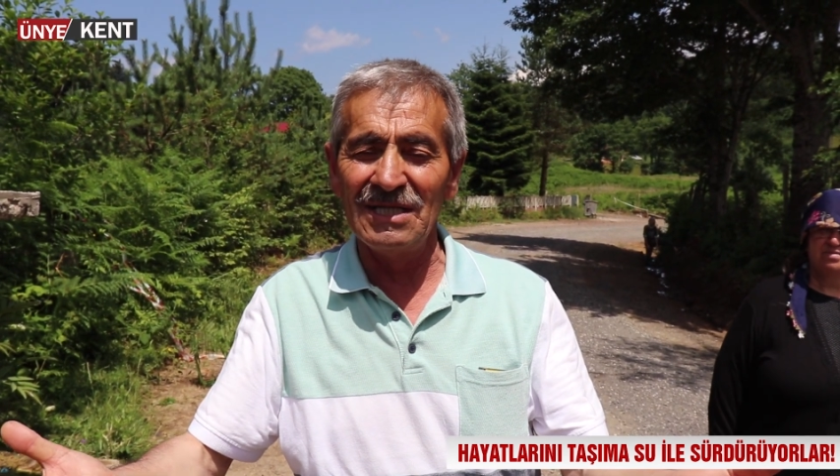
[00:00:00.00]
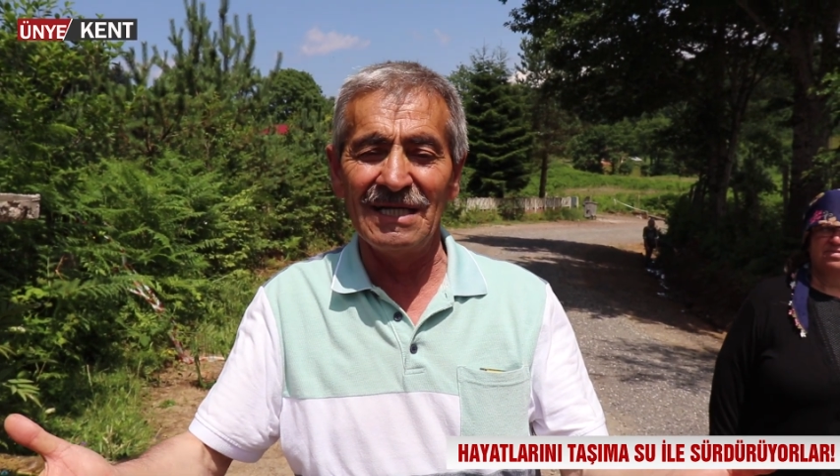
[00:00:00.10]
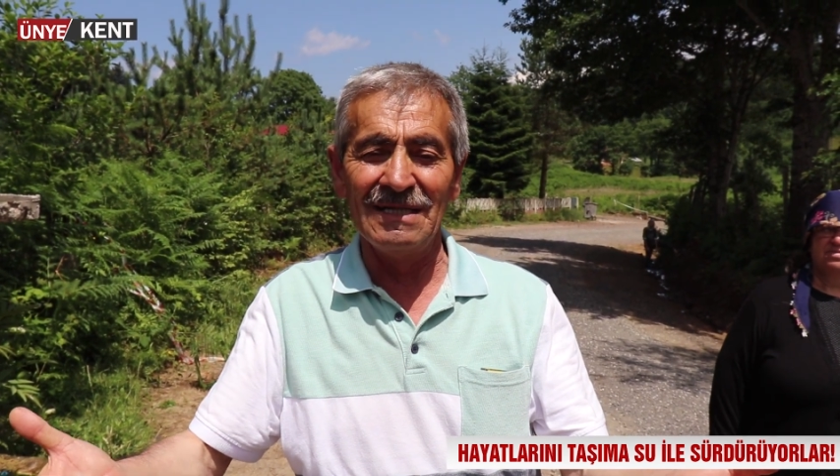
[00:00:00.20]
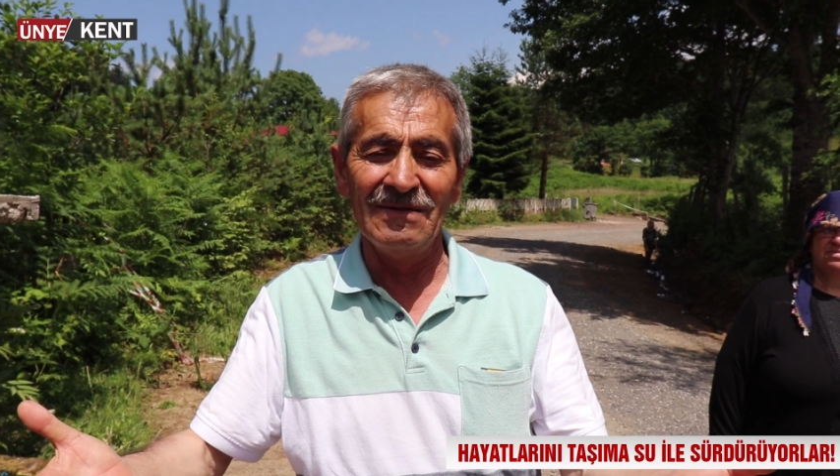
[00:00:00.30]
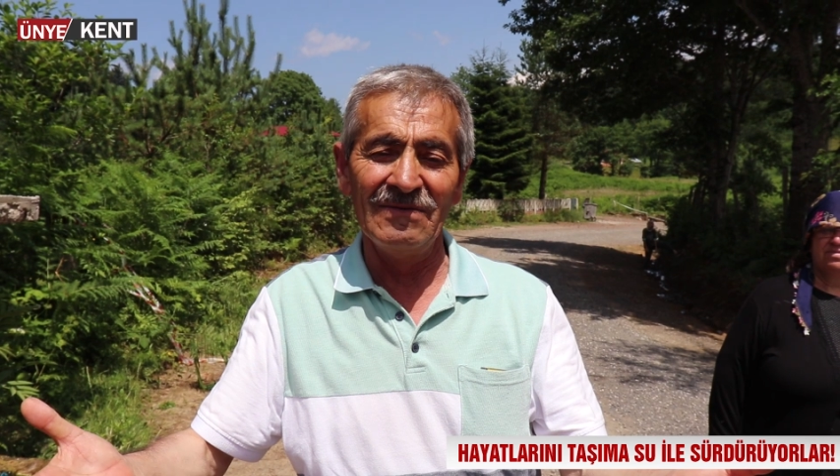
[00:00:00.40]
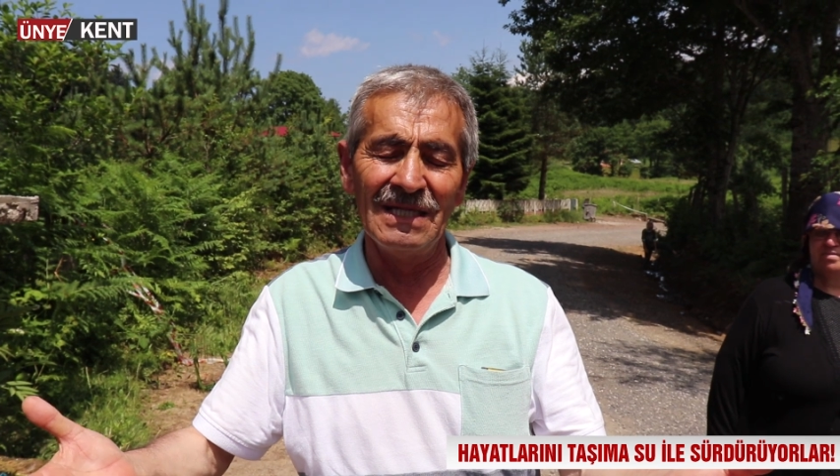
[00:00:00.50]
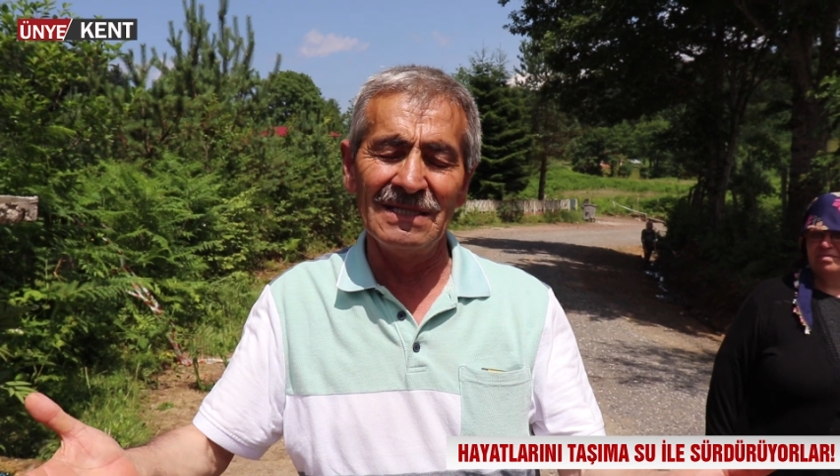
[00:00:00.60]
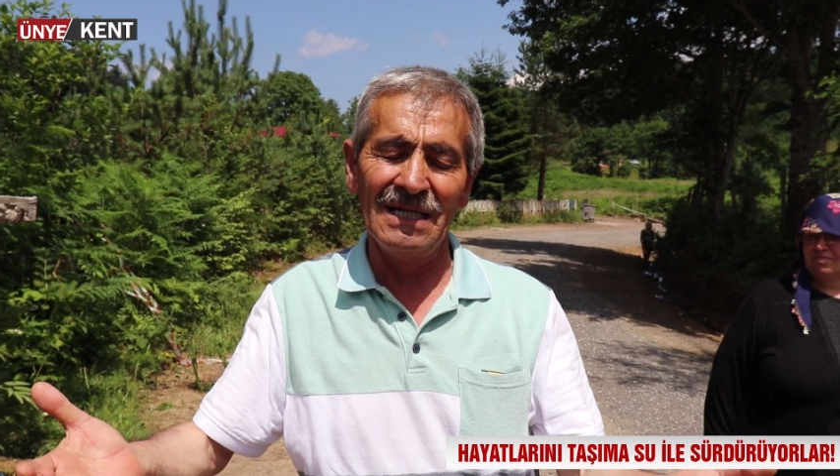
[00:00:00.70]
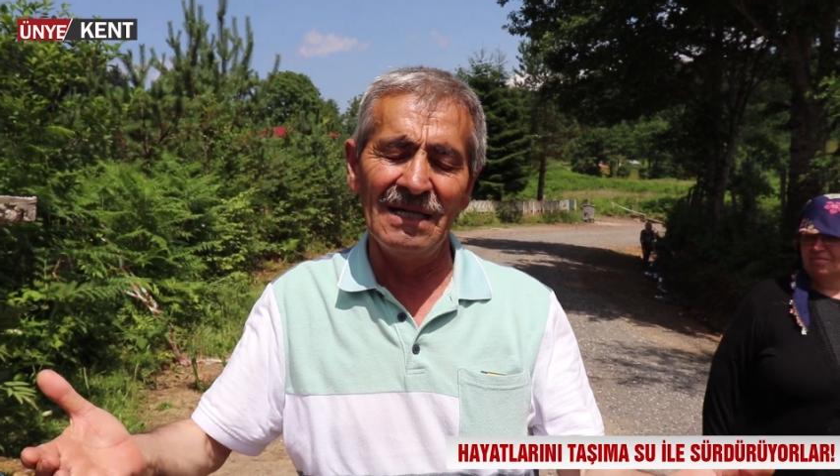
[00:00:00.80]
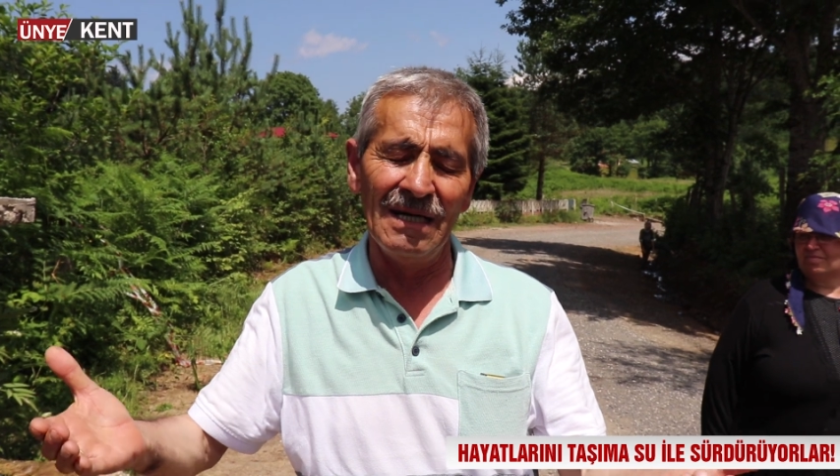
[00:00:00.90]
Yani
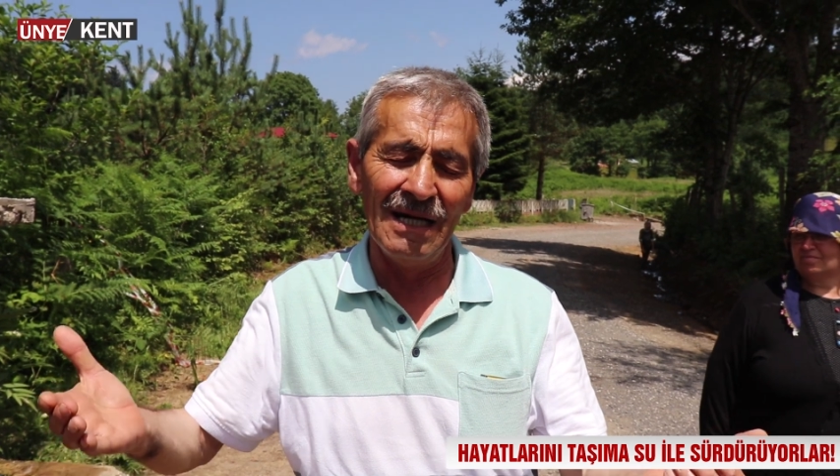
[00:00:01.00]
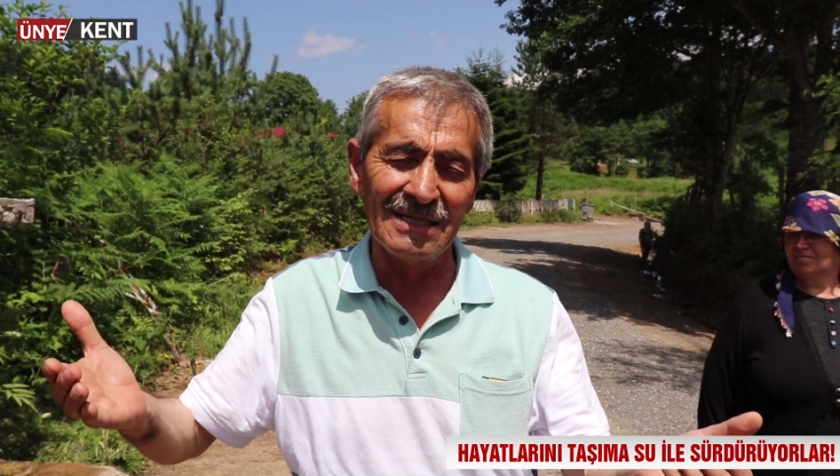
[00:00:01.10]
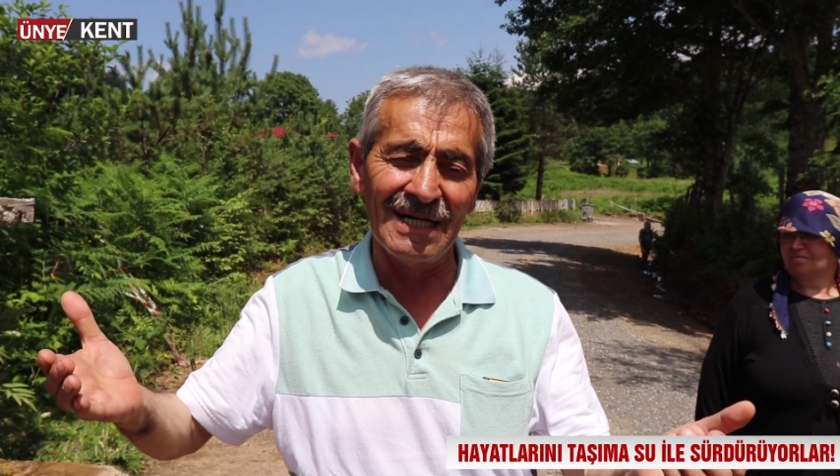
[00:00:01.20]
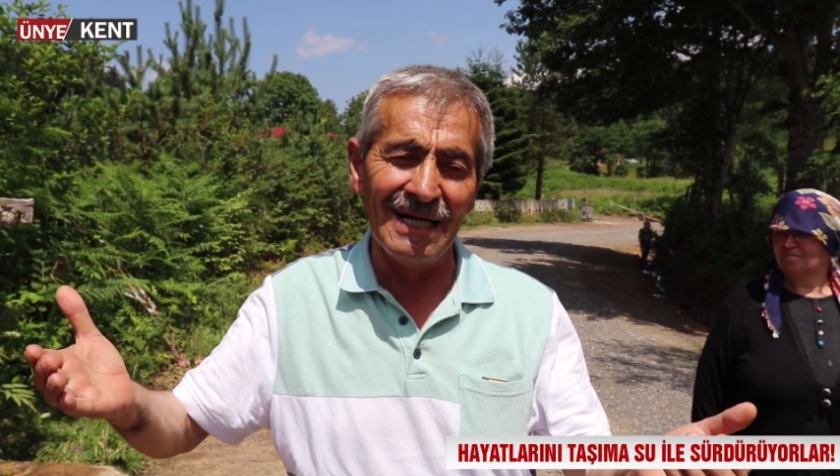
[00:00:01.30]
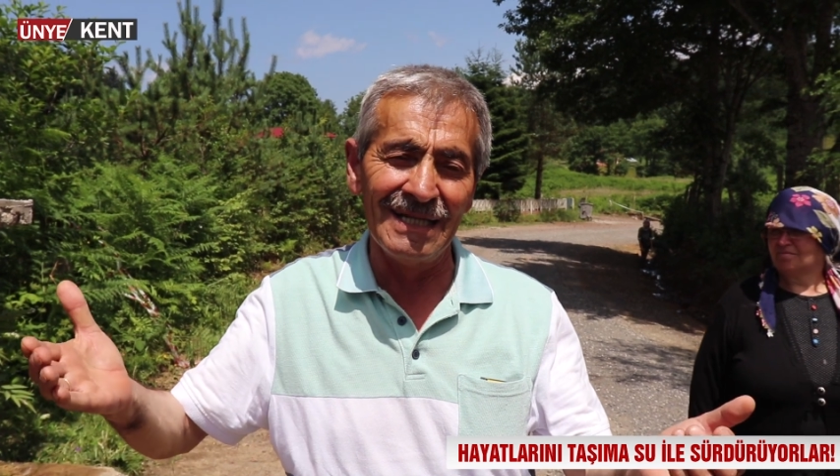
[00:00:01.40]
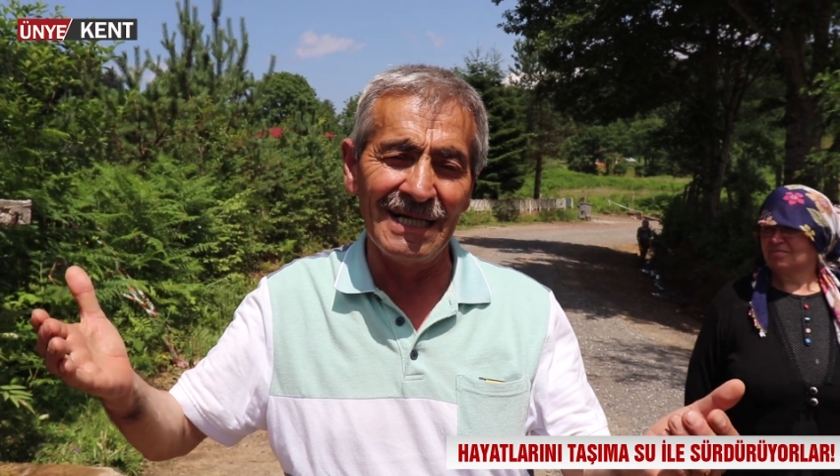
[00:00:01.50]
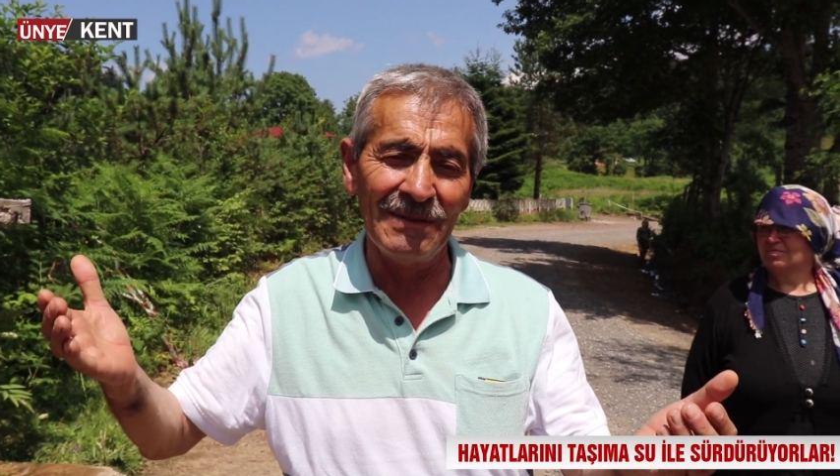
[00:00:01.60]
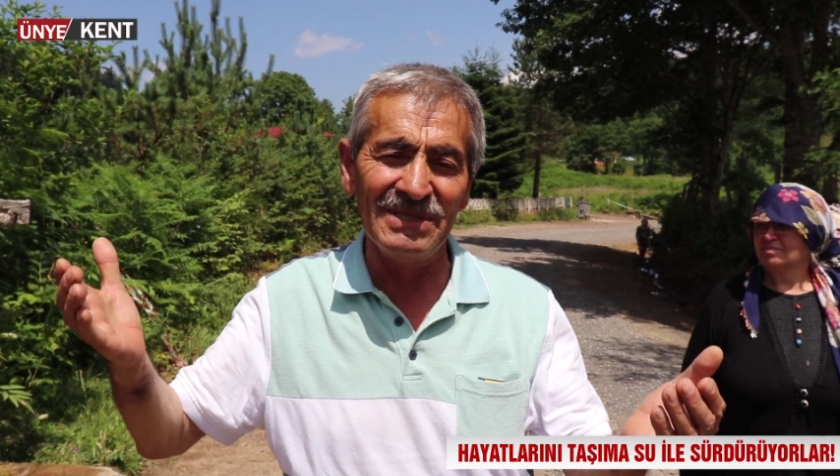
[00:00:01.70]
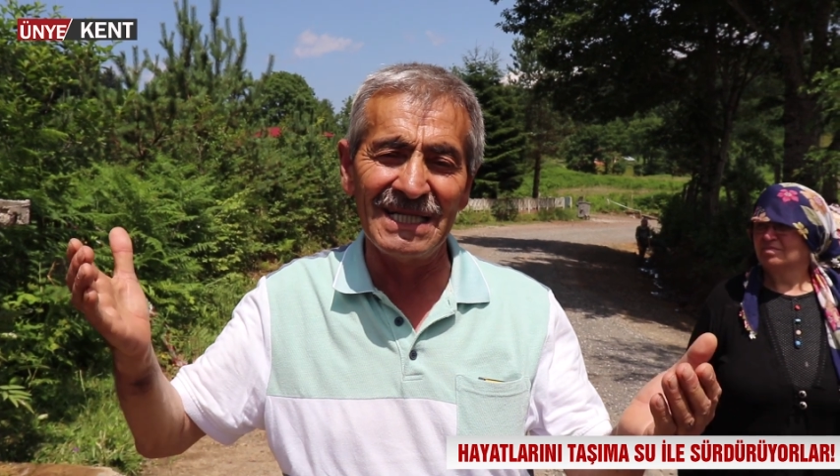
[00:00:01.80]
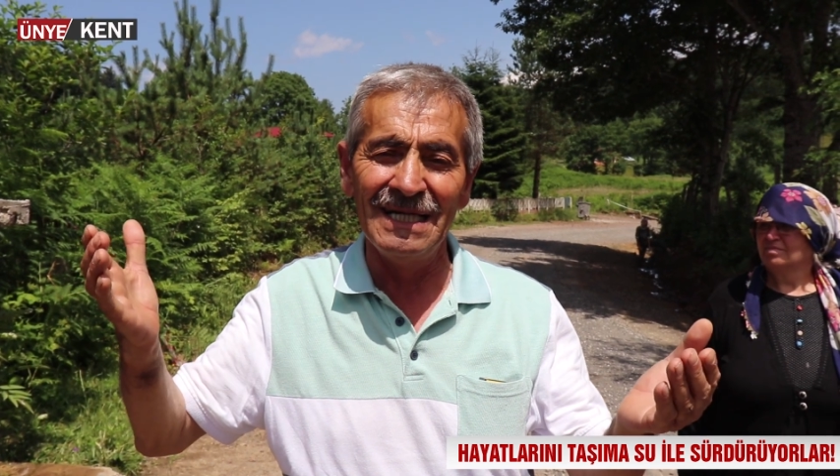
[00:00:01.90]
vallahi Allah Allah
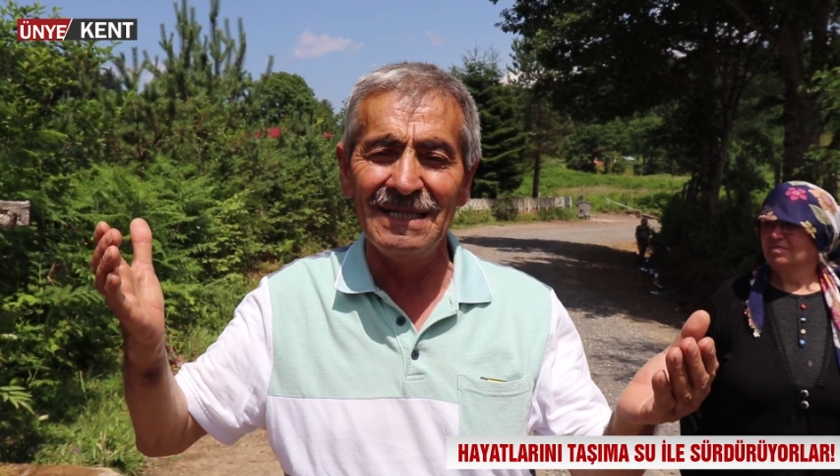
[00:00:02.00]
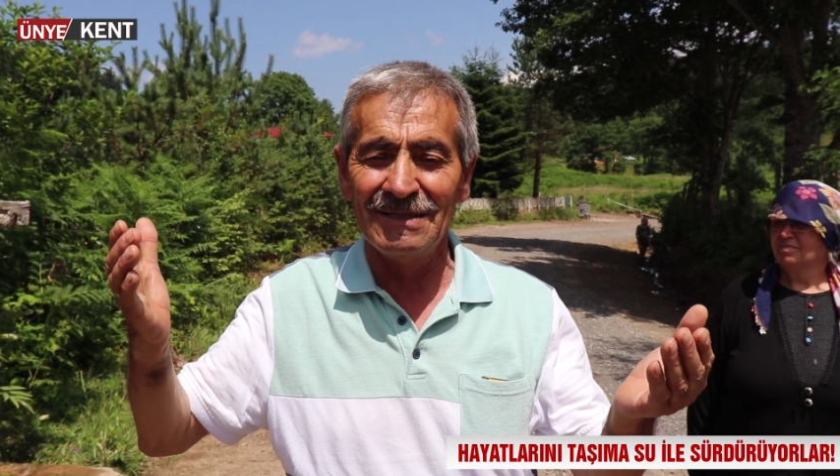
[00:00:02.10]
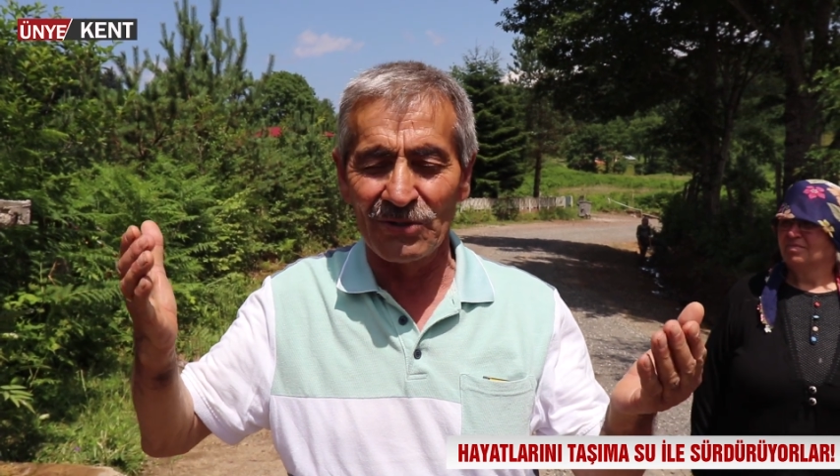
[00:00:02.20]
bize